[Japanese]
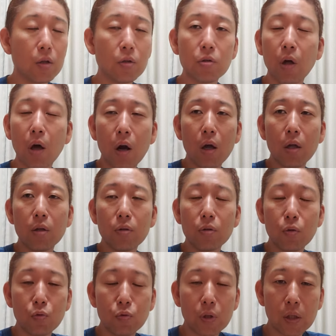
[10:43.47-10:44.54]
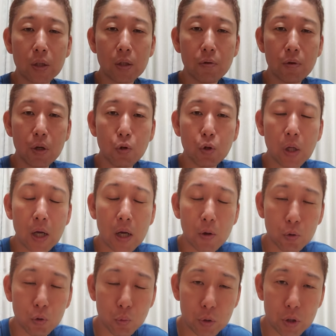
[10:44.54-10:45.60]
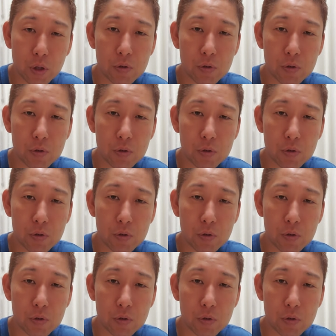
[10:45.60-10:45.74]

さらんと歌ってるけど高い音も